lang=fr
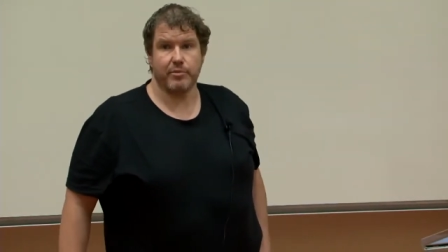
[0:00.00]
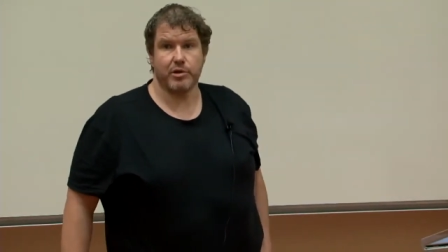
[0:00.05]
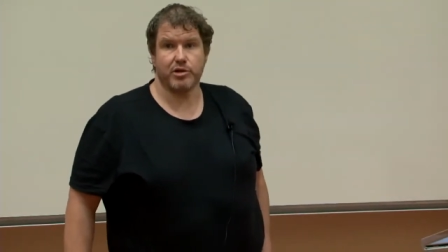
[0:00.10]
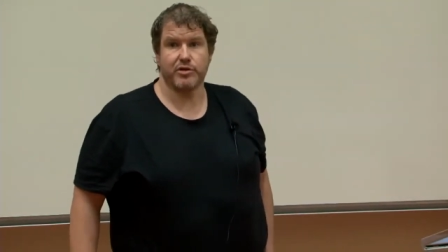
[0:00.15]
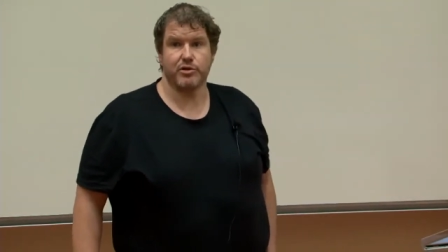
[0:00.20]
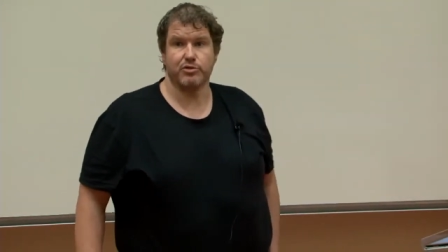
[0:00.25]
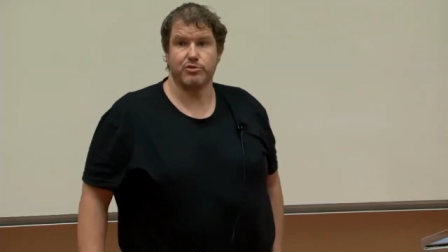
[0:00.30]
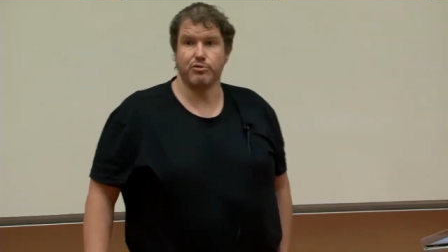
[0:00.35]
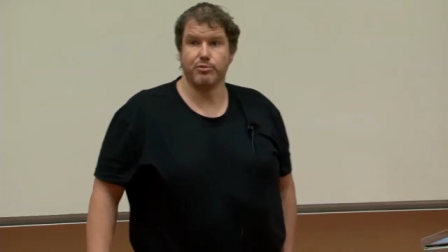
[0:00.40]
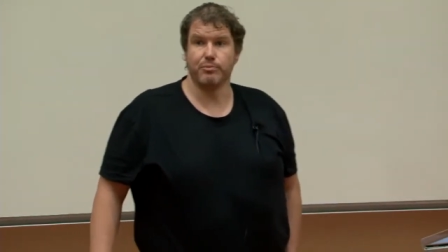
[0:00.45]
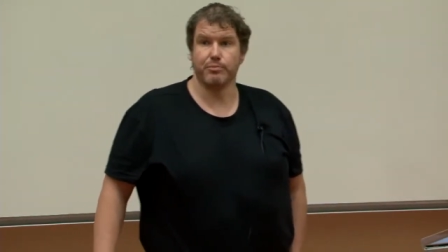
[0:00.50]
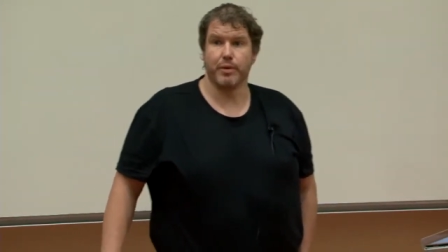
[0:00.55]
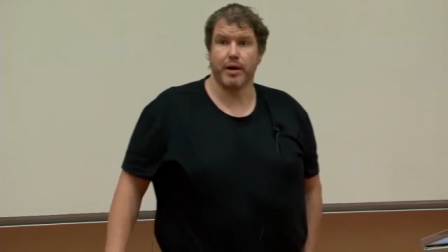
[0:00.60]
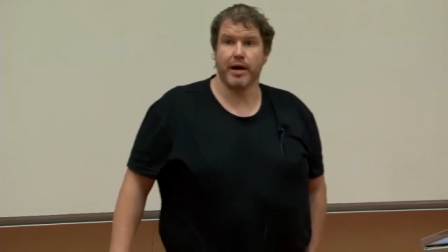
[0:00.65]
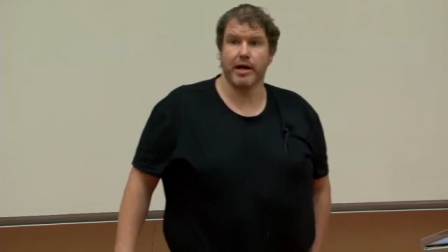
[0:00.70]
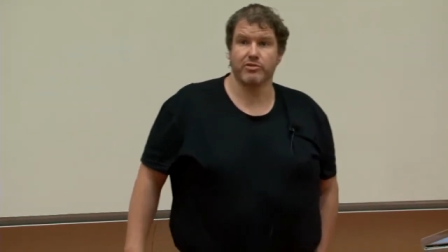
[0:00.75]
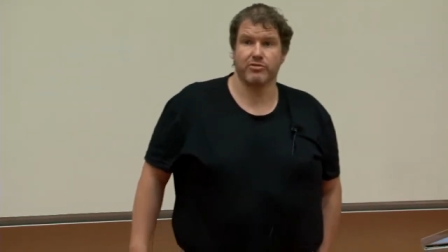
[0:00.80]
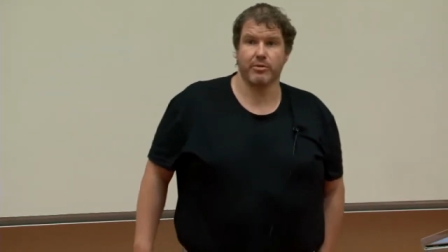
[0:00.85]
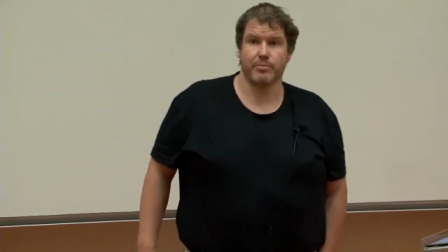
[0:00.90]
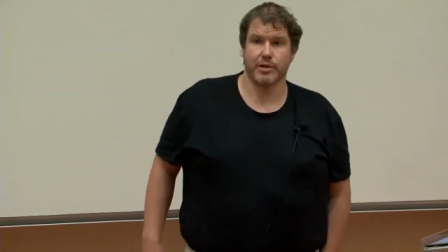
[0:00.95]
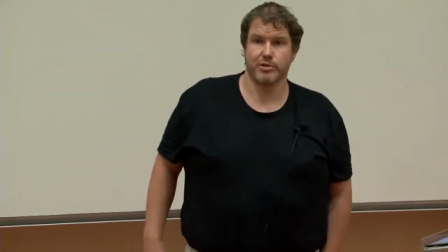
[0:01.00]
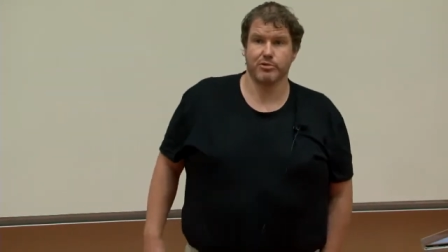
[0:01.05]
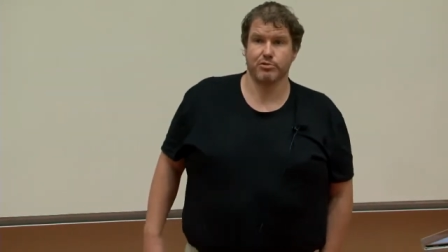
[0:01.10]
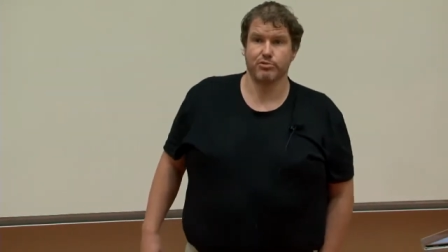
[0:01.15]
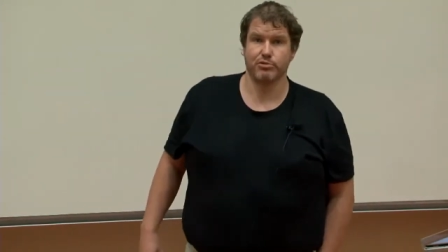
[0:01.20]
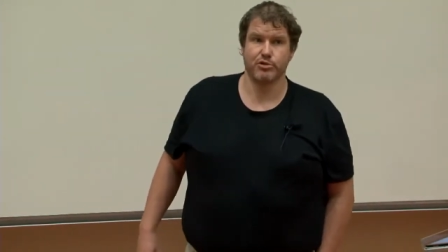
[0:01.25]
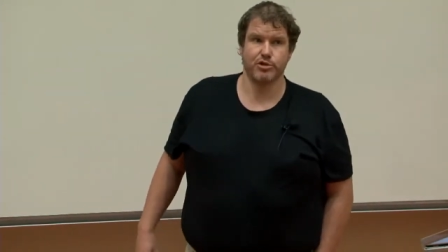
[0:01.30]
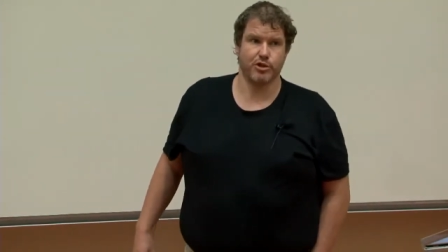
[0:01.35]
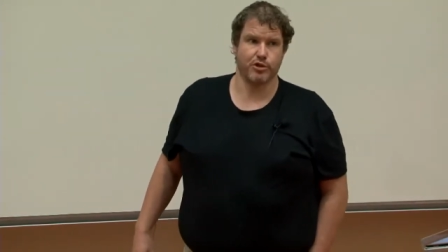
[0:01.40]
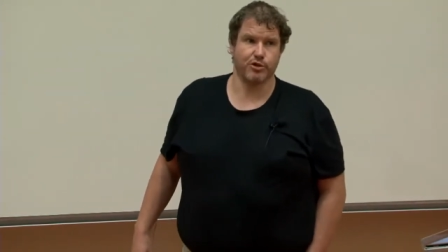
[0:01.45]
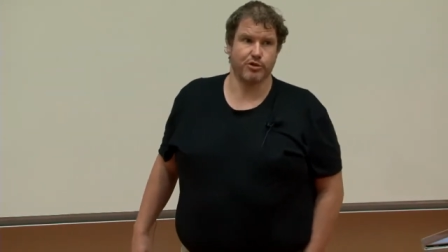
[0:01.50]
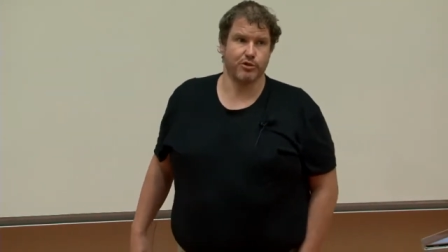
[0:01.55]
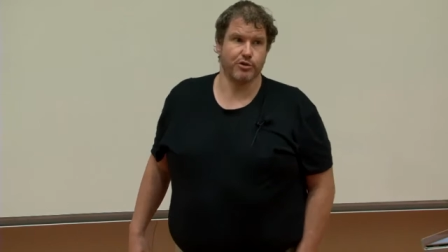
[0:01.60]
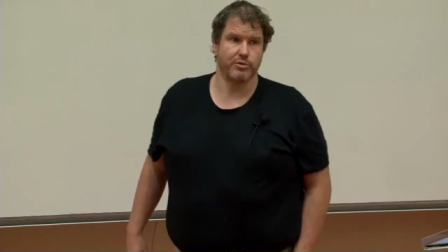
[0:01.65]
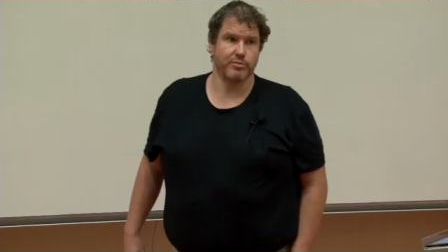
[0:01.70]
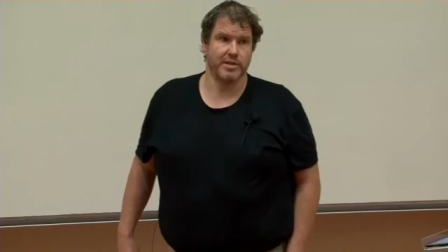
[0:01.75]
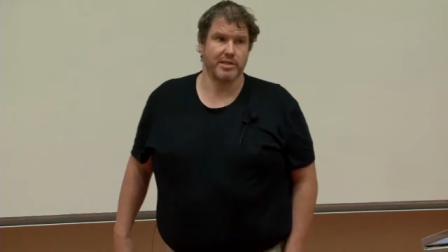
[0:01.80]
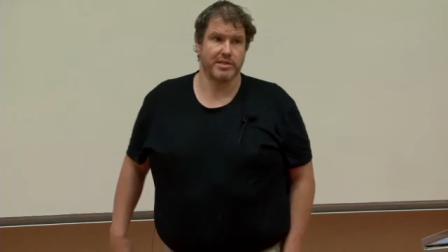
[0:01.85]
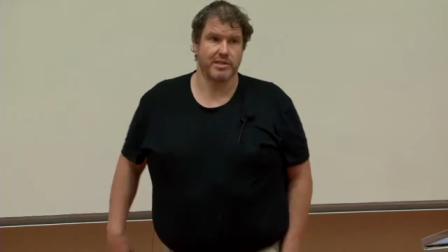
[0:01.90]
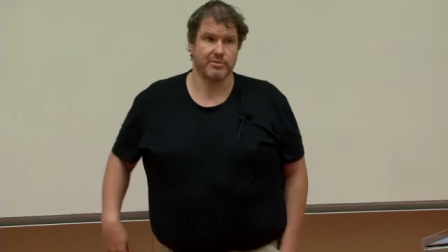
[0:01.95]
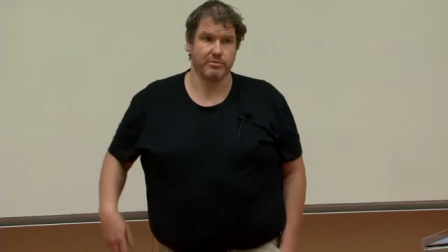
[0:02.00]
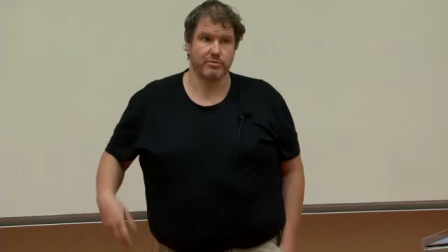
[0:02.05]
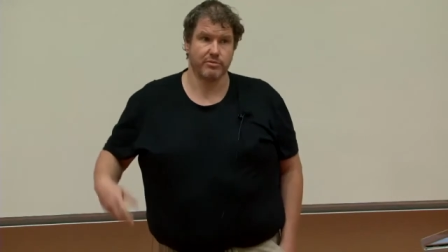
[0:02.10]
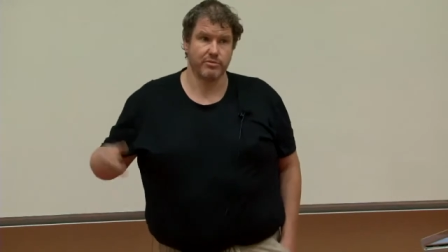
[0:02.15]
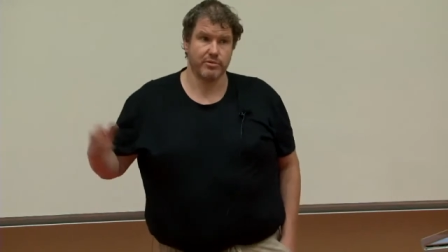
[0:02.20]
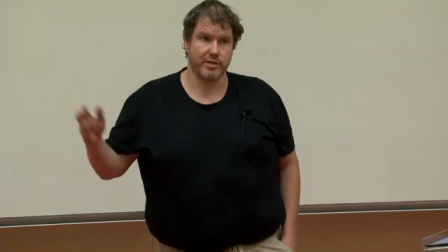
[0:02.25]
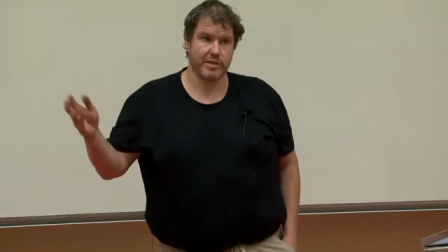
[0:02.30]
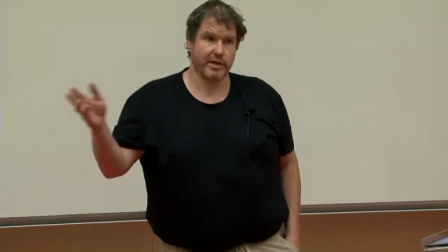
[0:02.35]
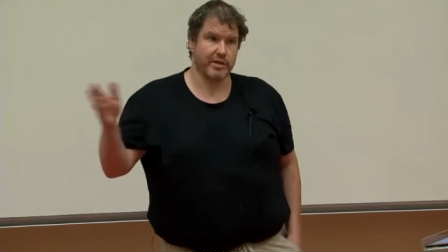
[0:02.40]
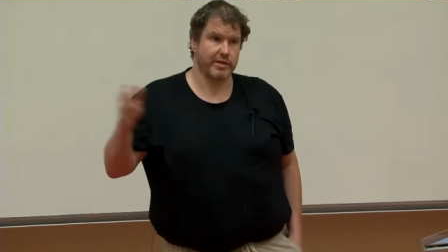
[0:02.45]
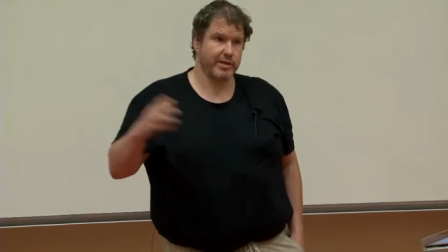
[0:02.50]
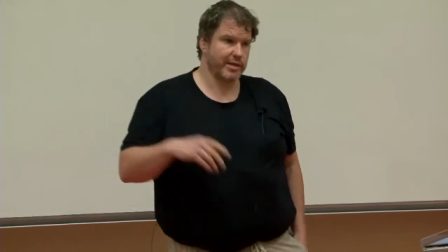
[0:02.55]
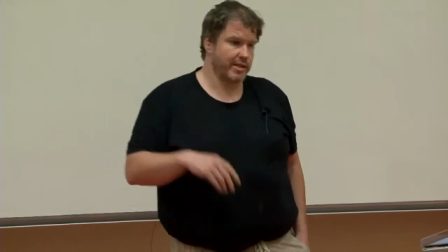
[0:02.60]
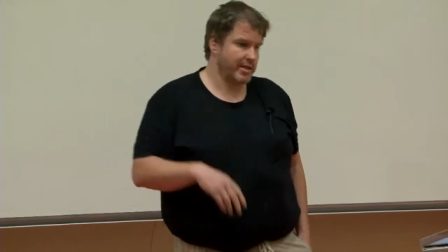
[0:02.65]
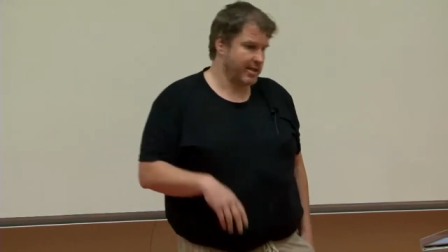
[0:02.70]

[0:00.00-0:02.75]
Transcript: Moi je fais du NumPy, je ne fais pas du tout de Django, mais si vous, il y a des